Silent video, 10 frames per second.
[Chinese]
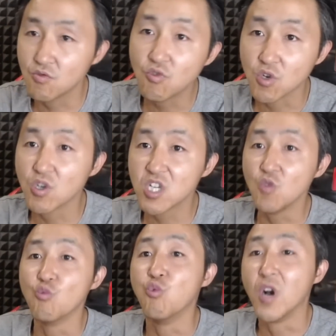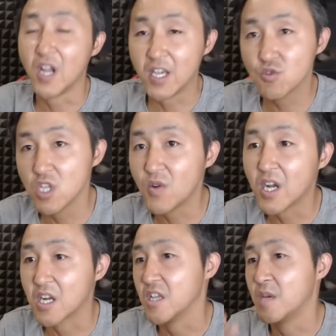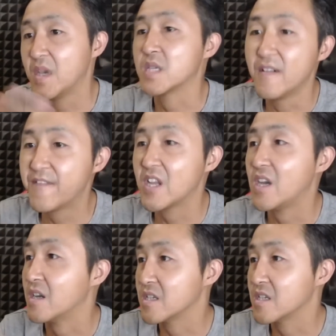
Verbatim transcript: 如果说是我来说的话，可能没什么分量，